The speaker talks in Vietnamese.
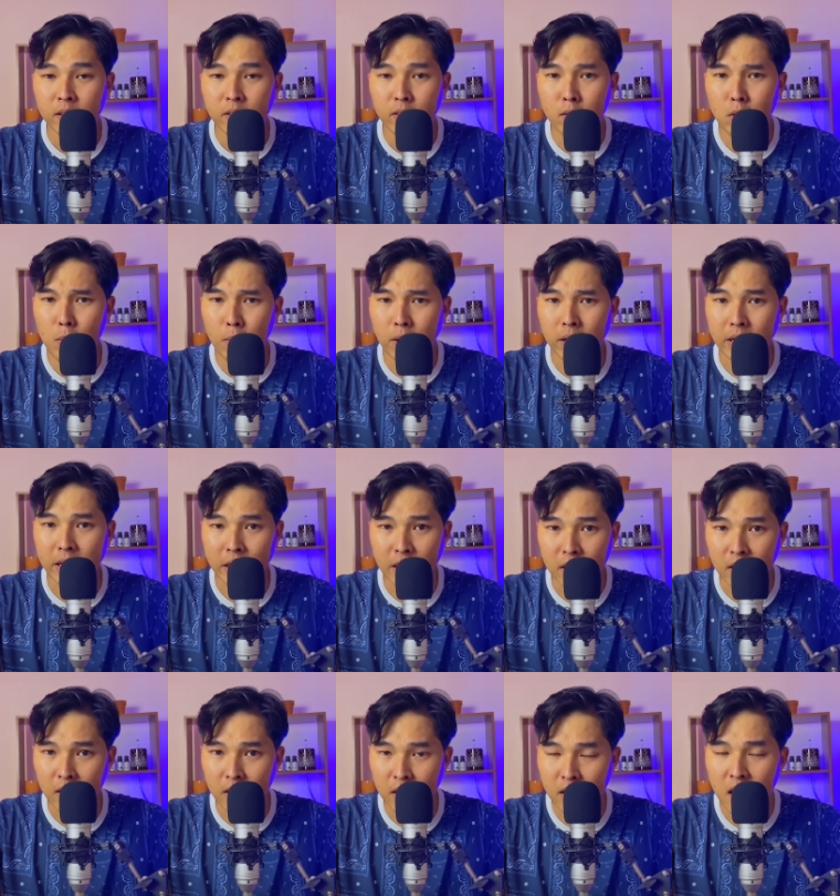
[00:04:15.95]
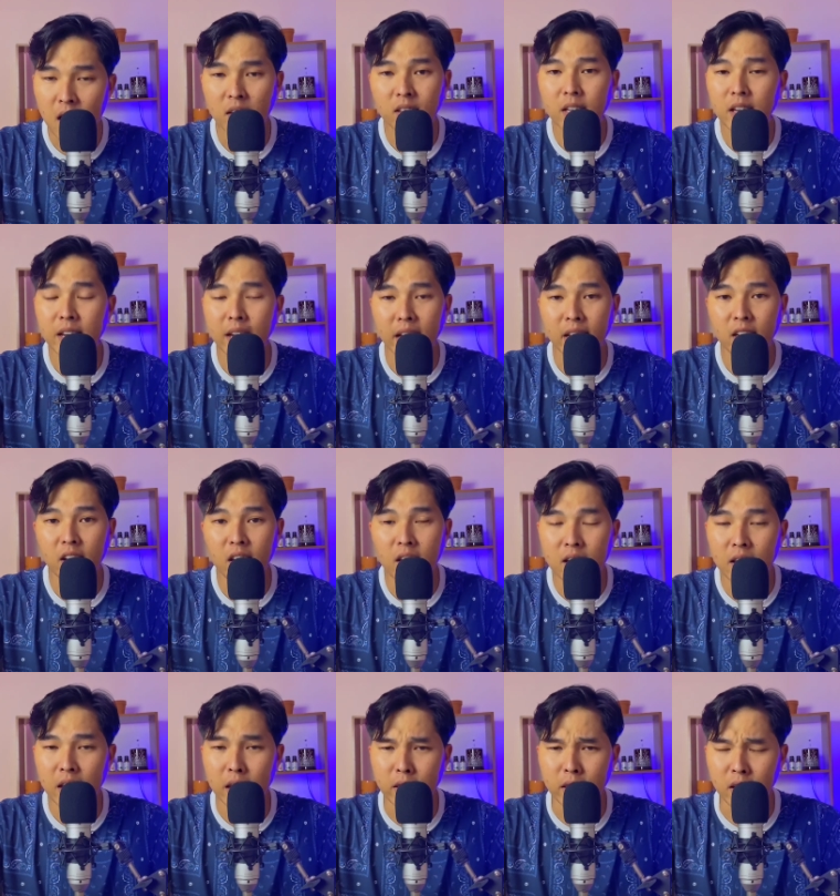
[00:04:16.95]
nhưng mà mình nhớ tới cảnh đó
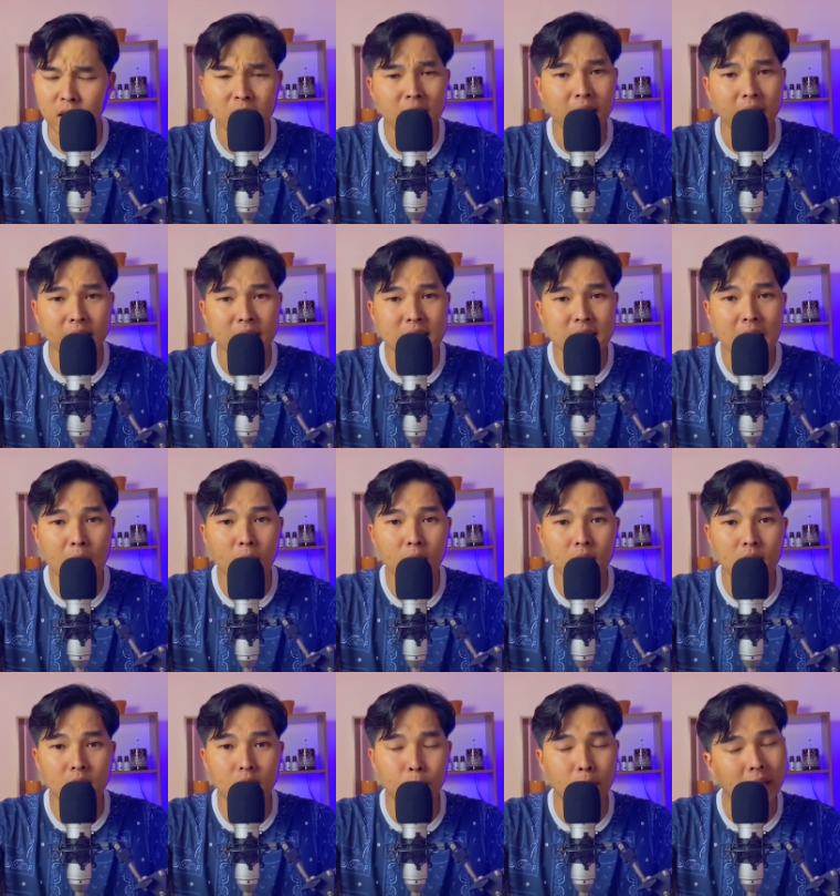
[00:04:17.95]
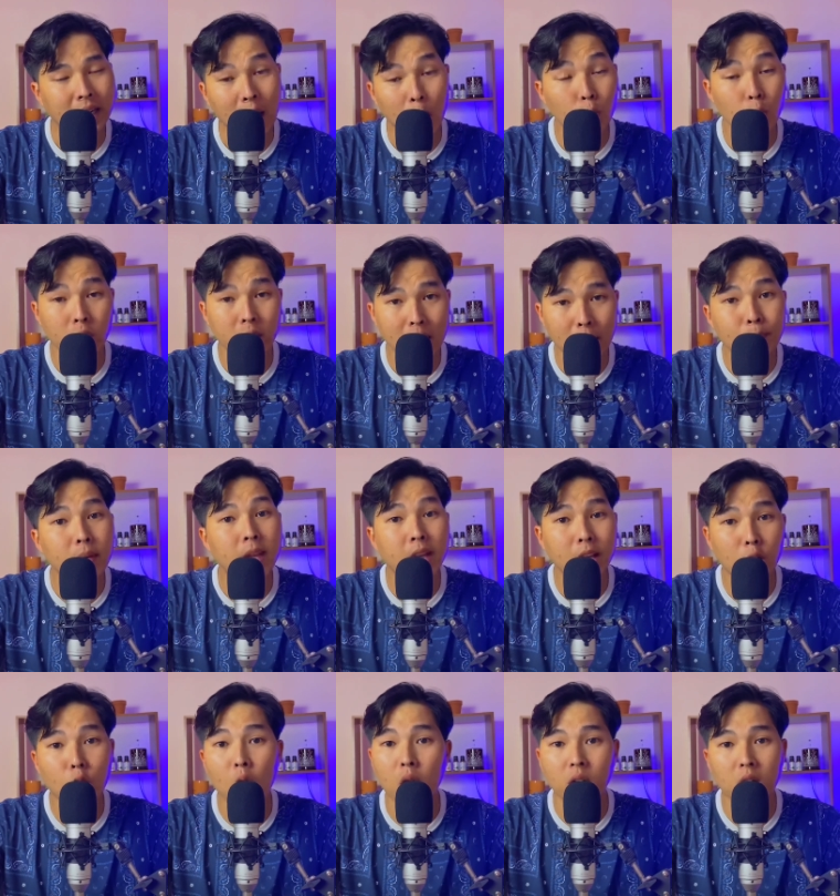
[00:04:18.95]
là những lần về sau á là mình không có dám đi
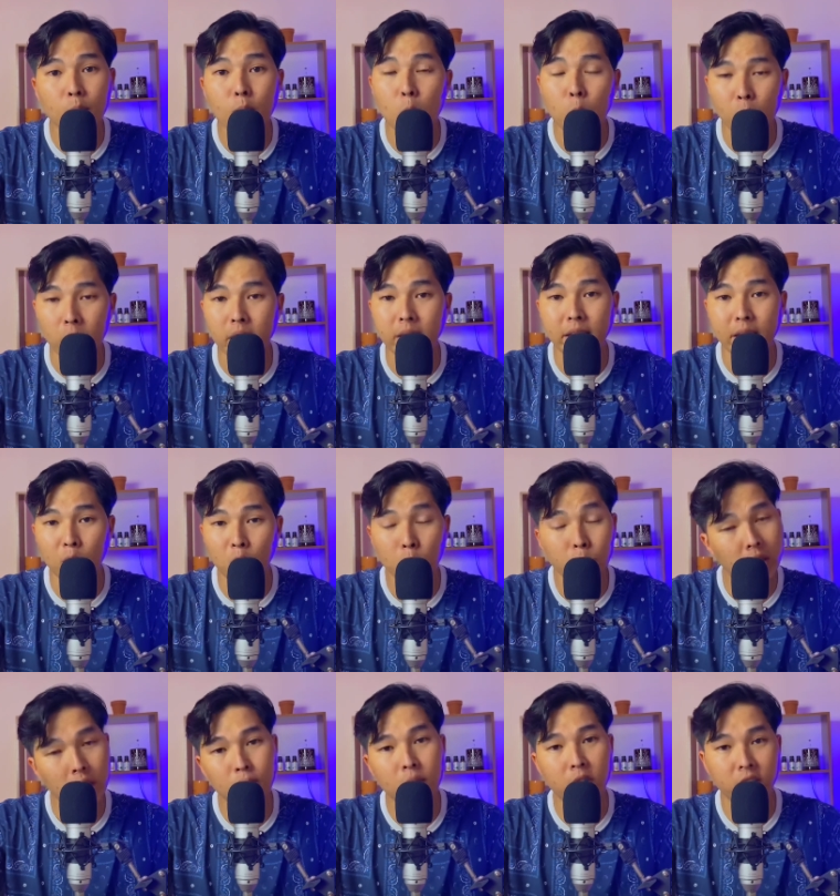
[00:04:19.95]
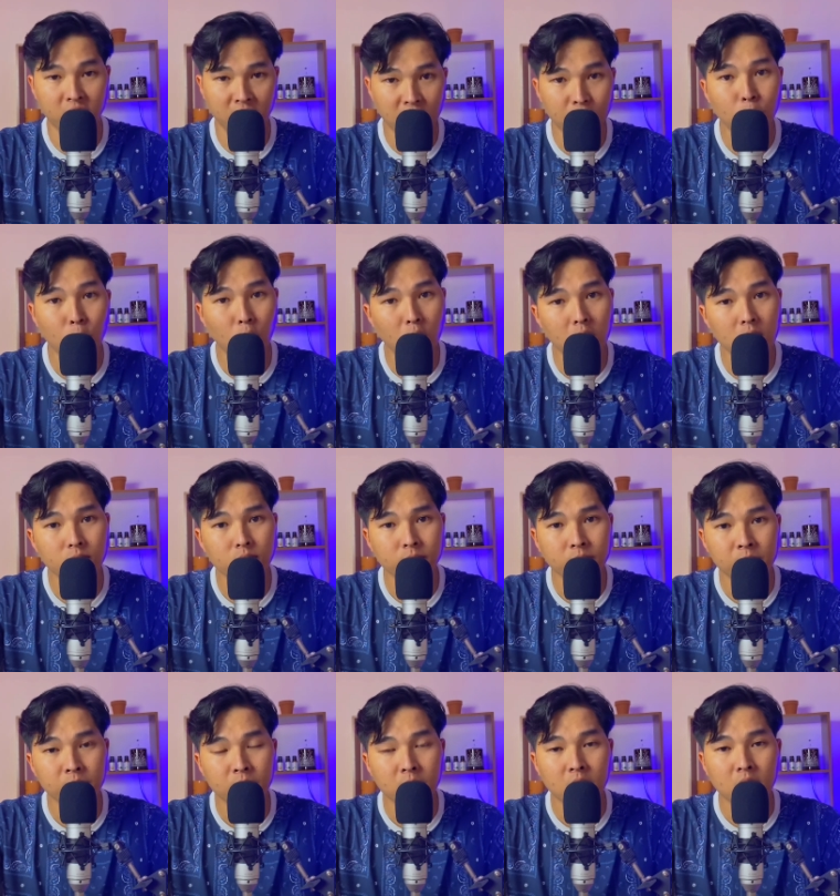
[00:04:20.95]
cái đoạn đó một mình vào lúc 9 10 giờ đêm luôn á
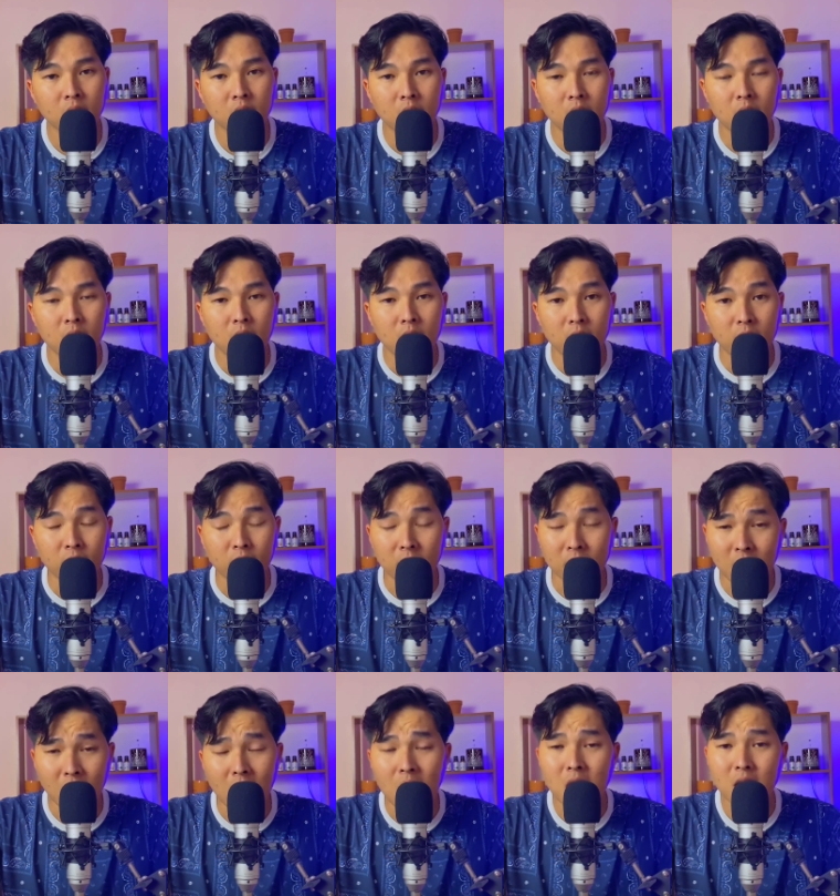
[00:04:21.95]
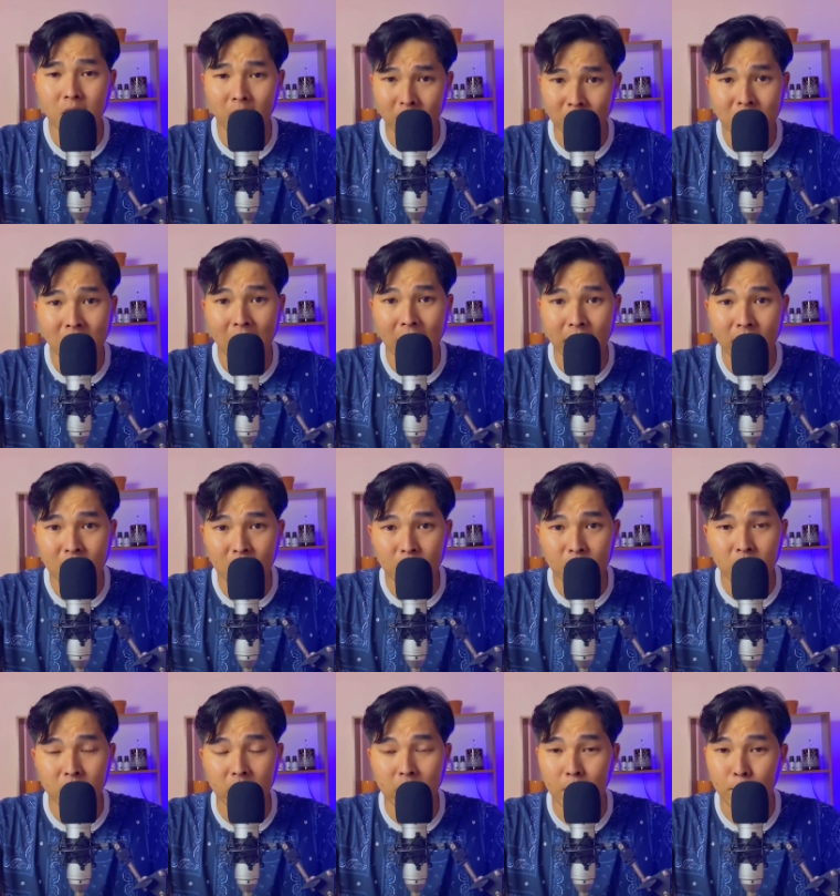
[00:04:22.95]
và tới hiện tại á
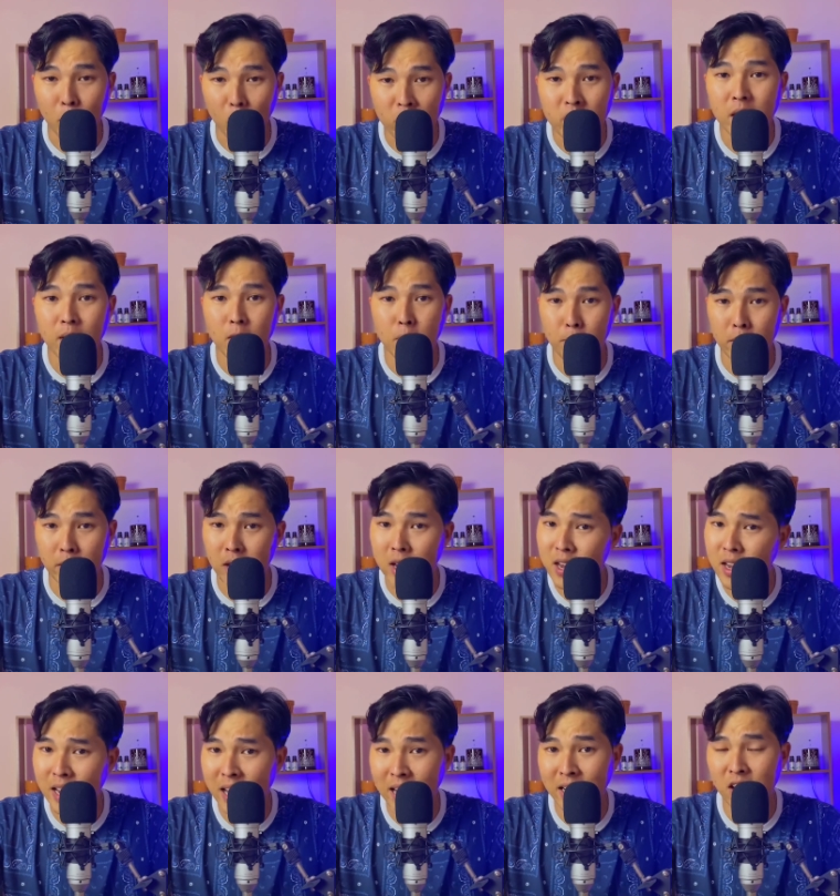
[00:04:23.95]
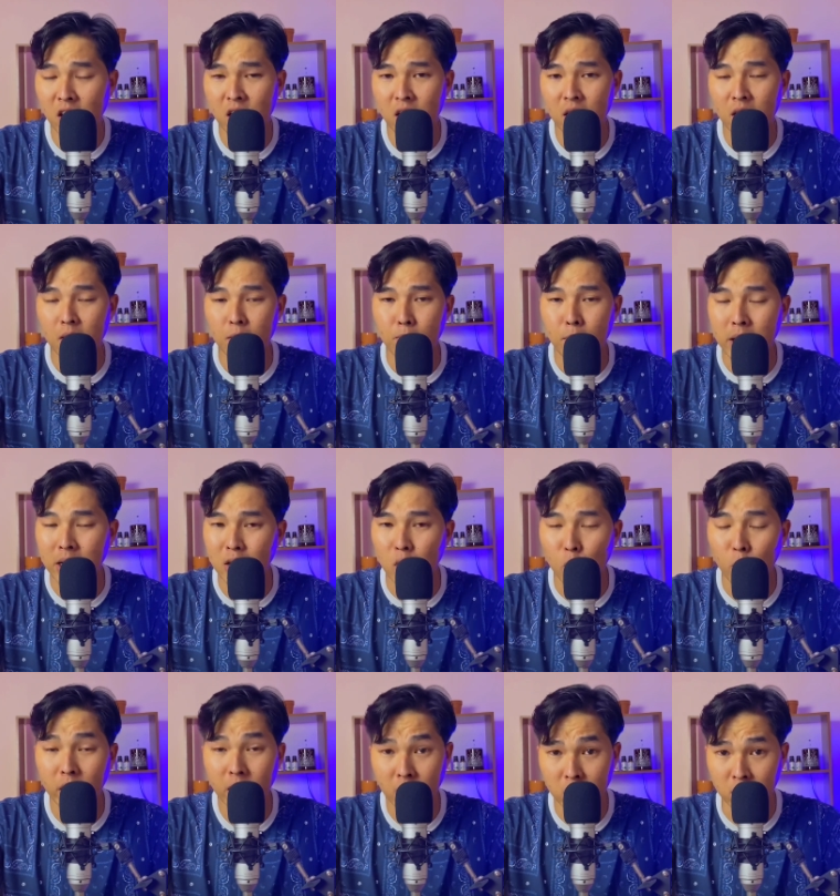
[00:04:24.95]
là mỗi lần mà mình đi ngang đó mặc dù
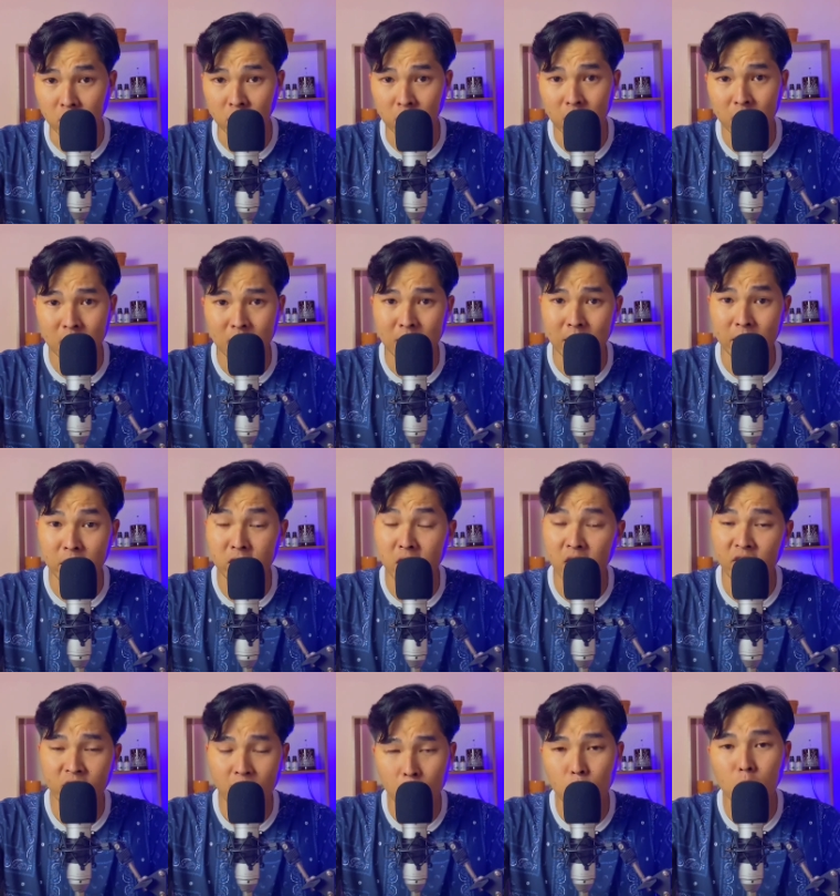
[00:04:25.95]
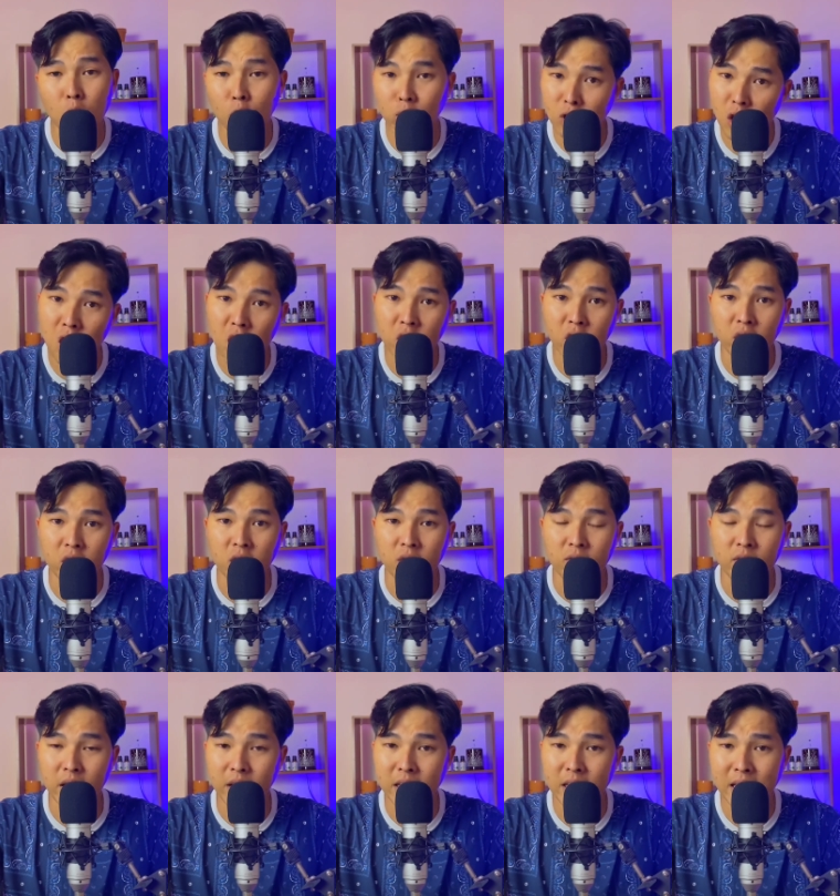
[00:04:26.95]
cái đường á là nó đã phóng lộ to rồi
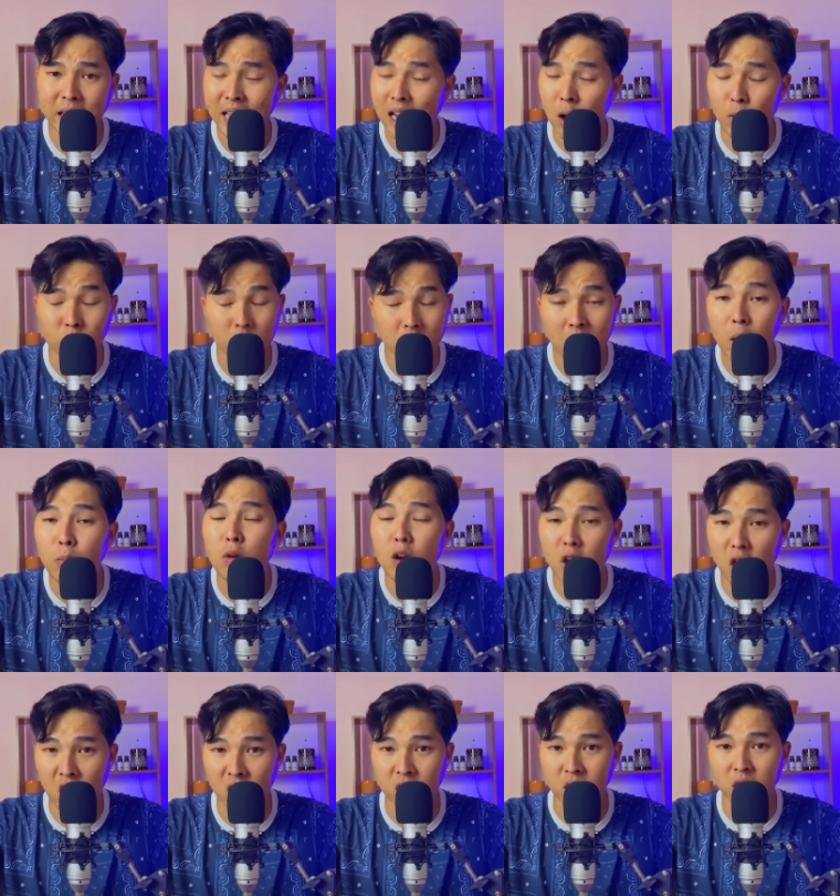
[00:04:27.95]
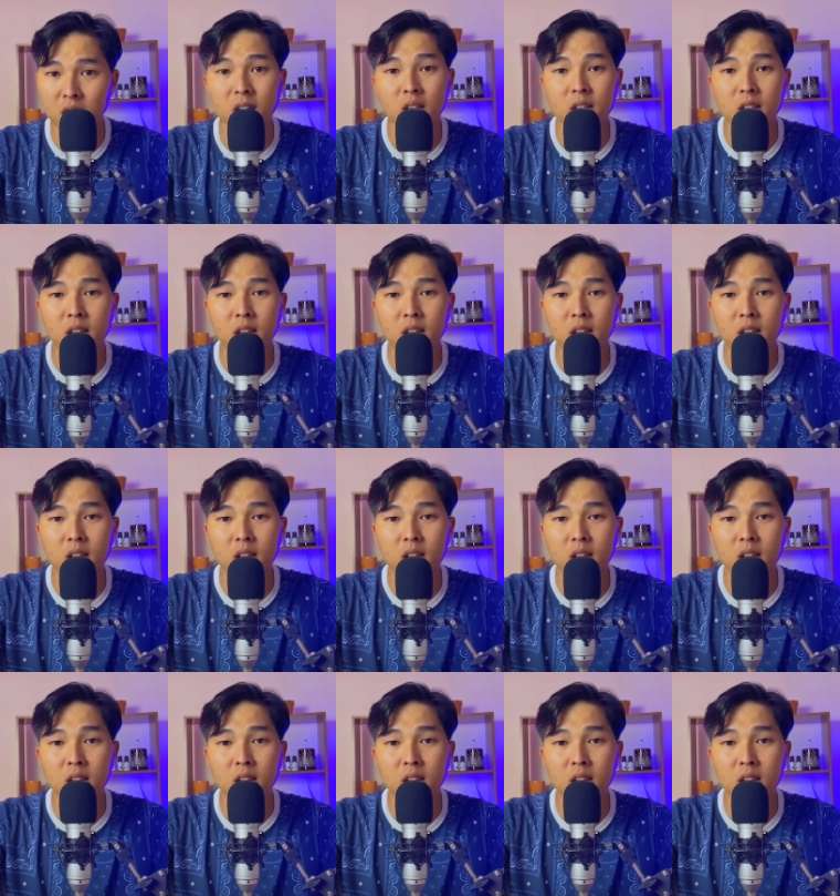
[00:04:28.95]
và cái cây còng nó không có còn nữa